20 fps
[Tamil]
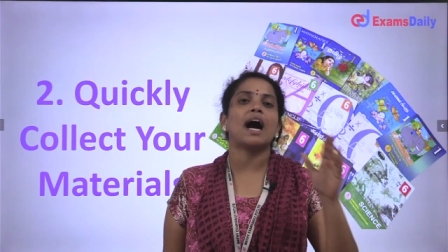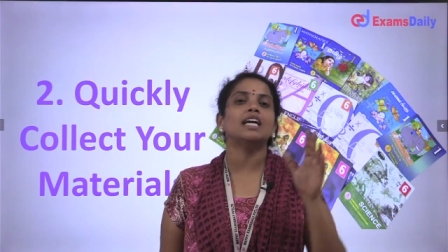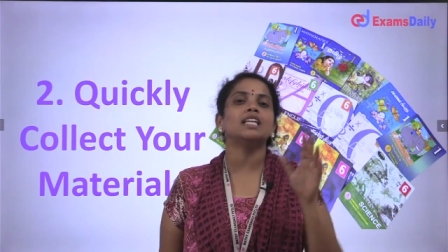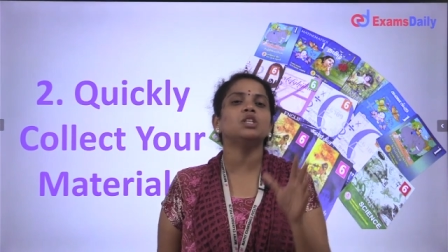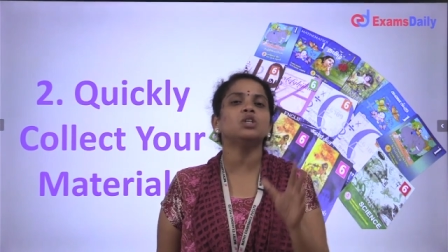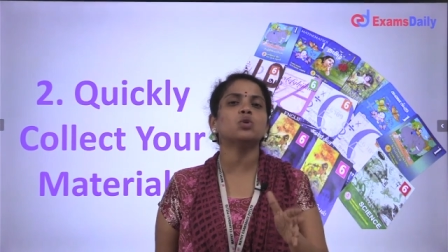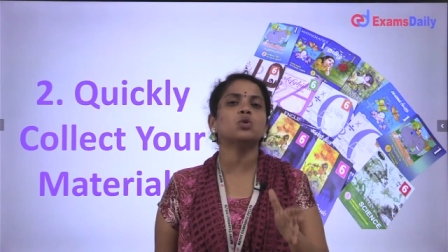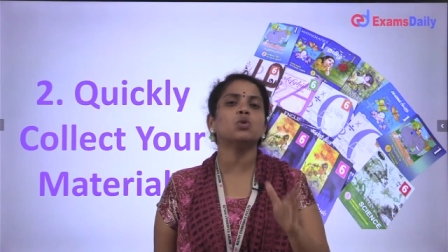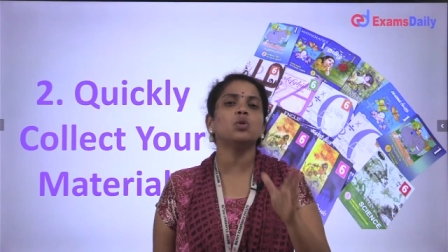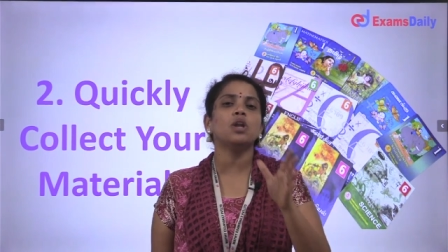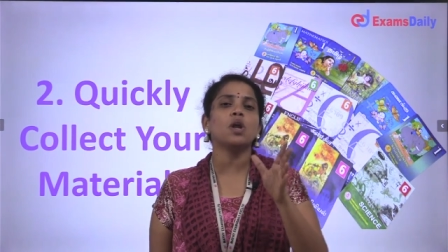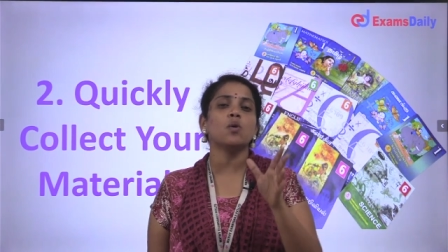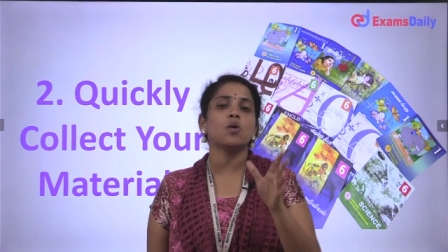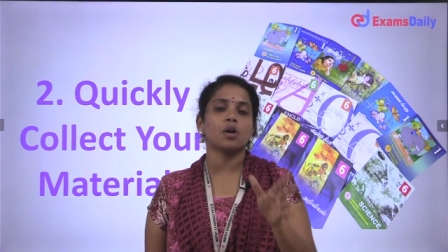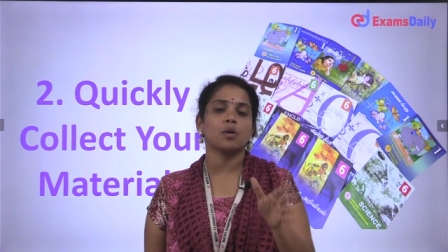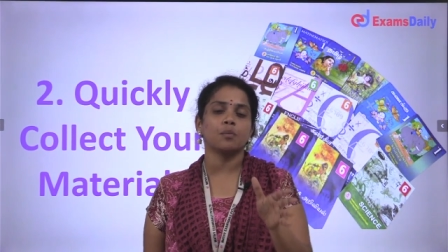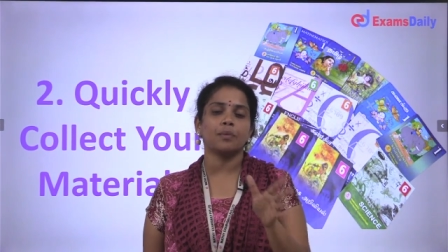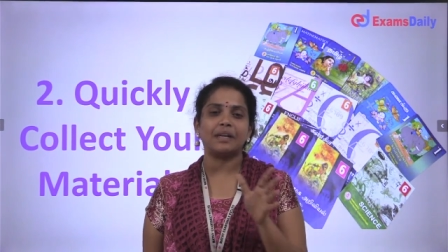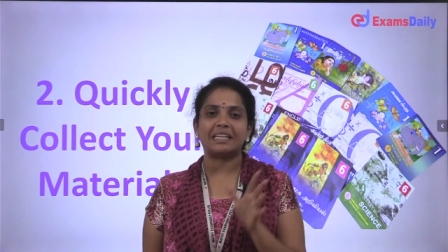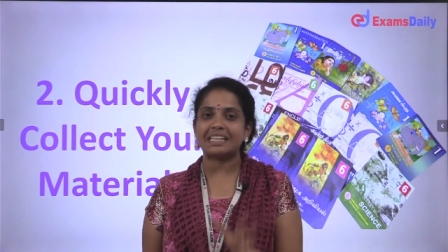அதுக்குள்ளே
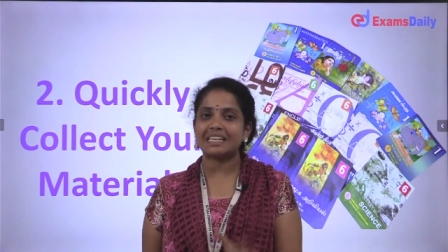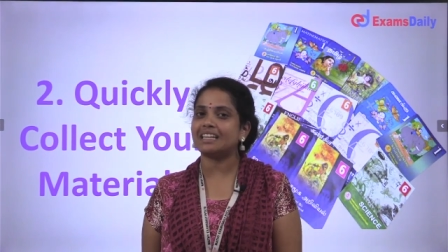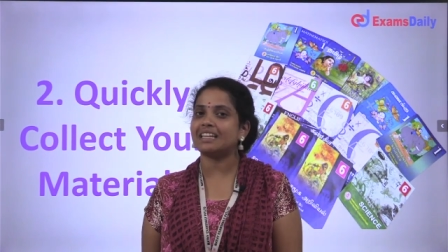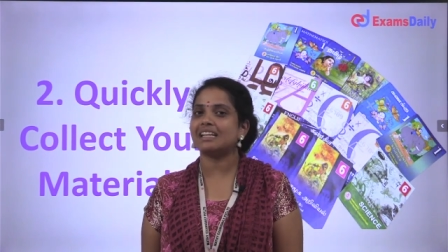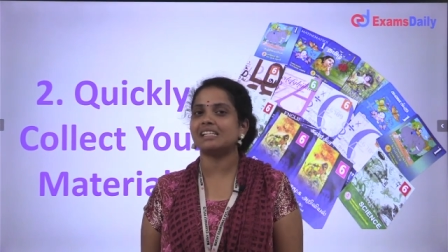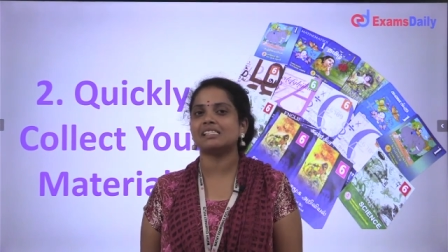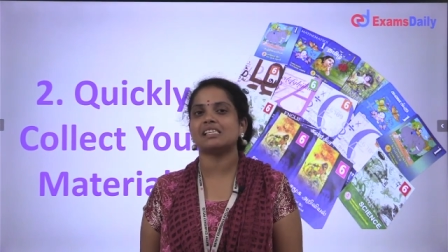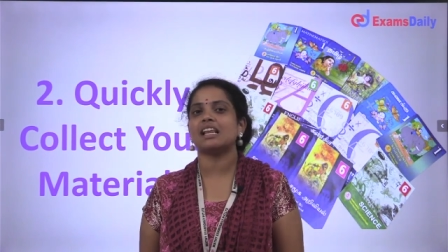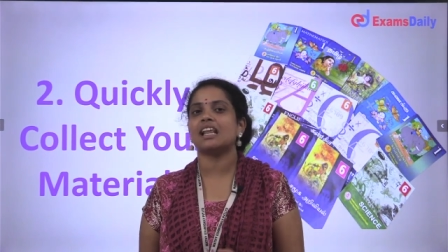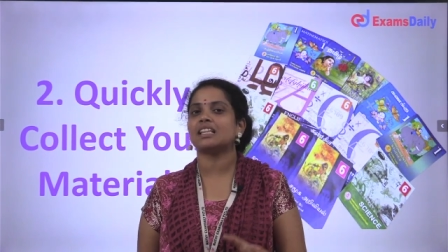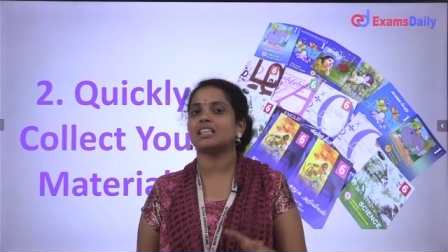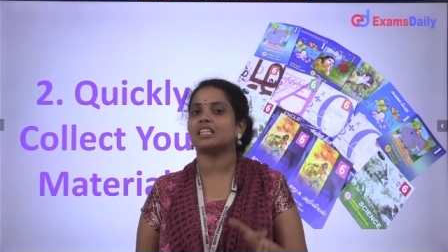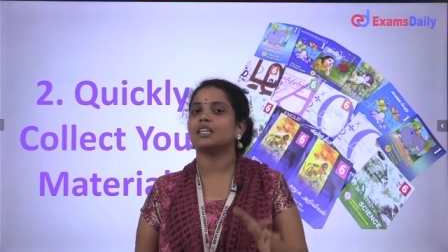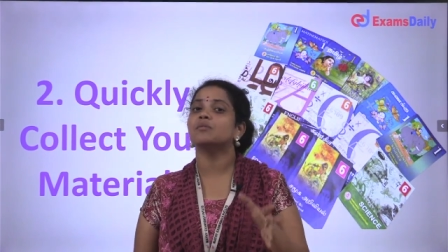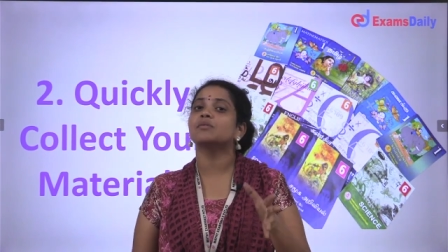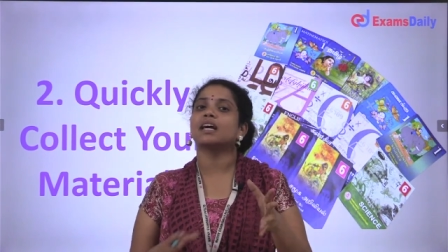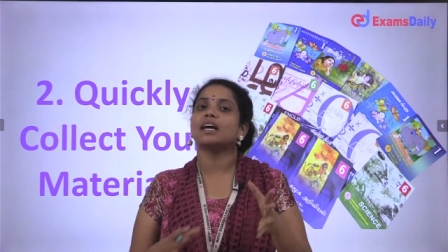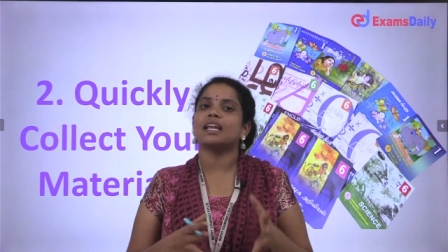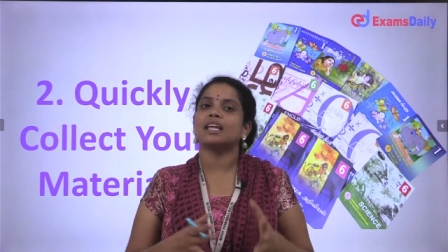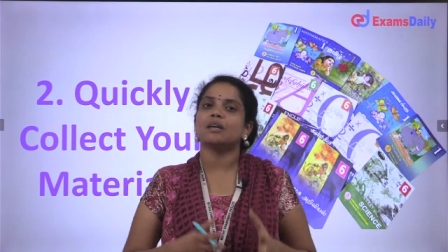உங்கள் மெட்டீரியல்ஸ்
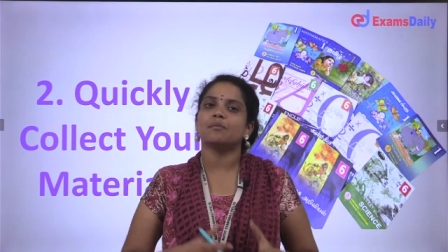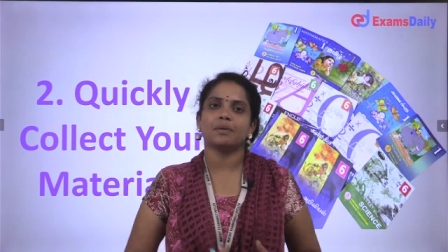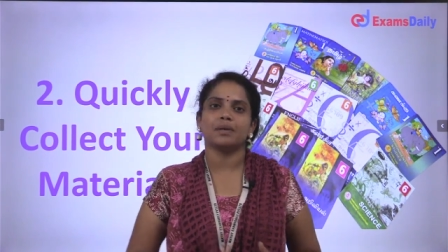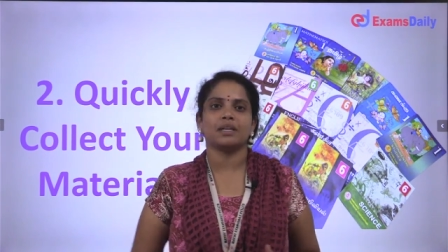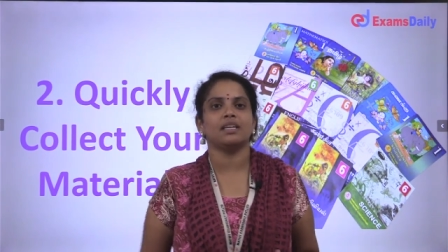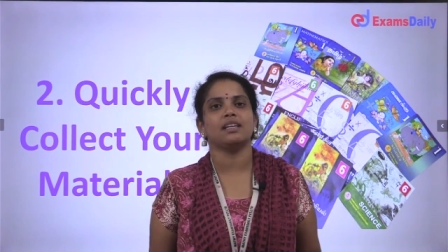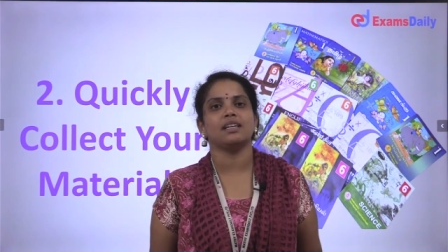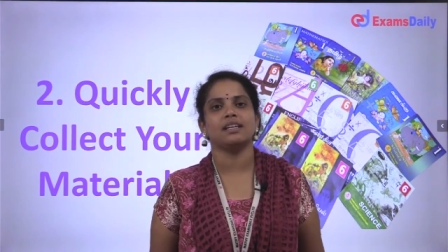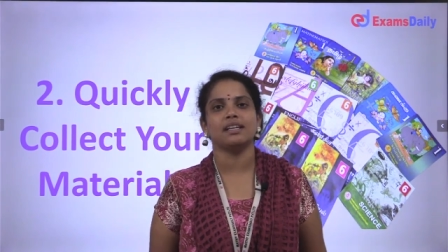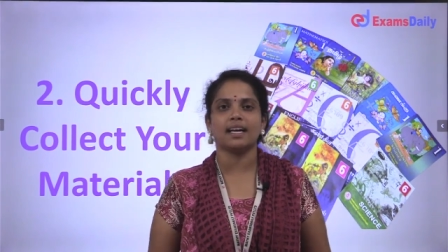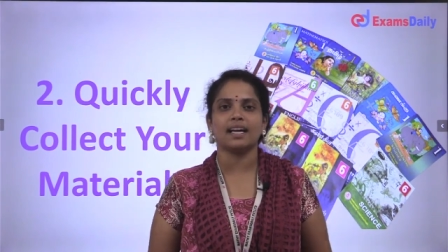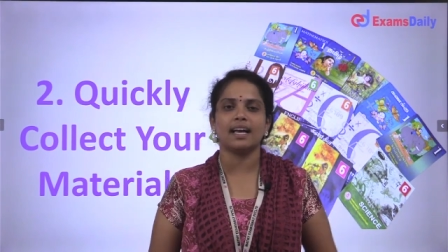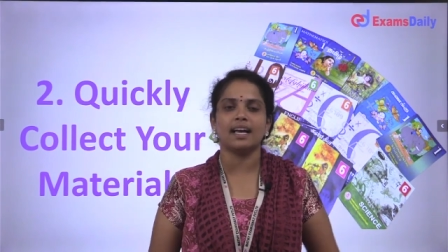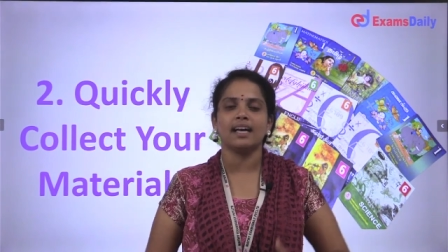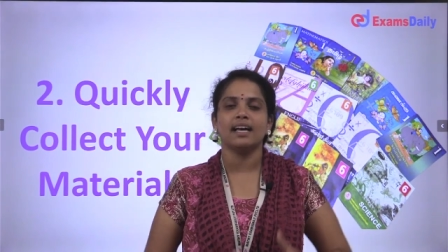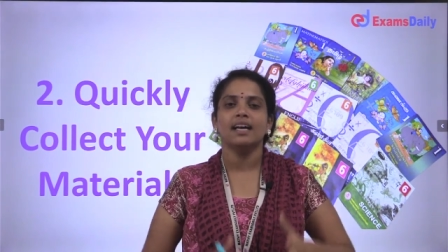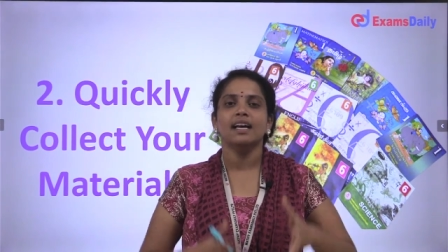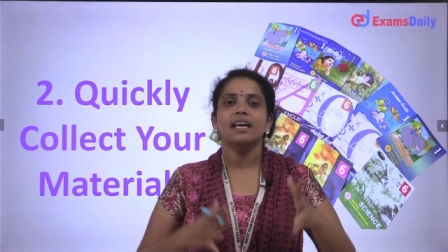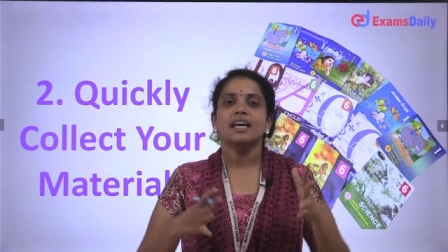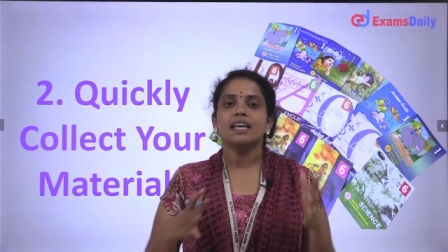எல்லாத்தையும் கலெக்ட் பண்ணிடுங்க
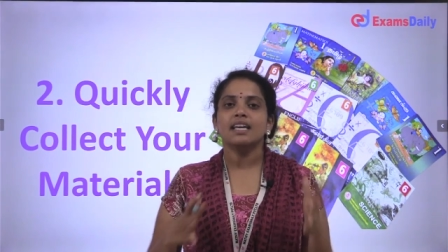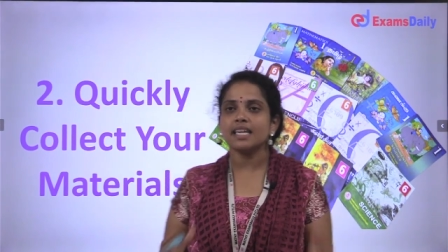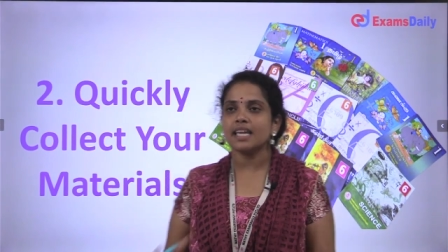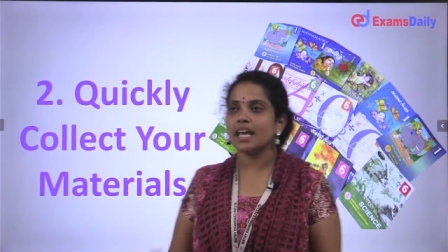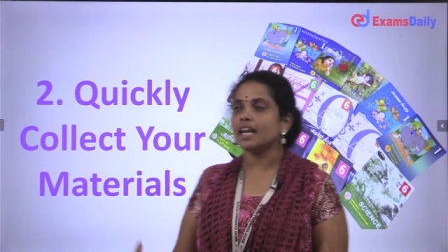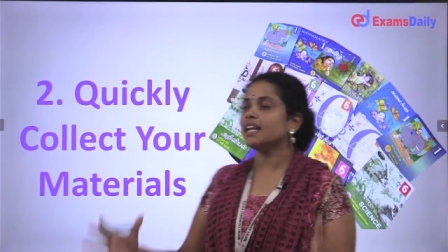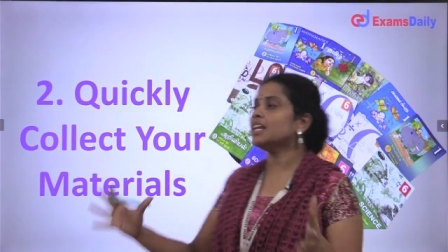என்ன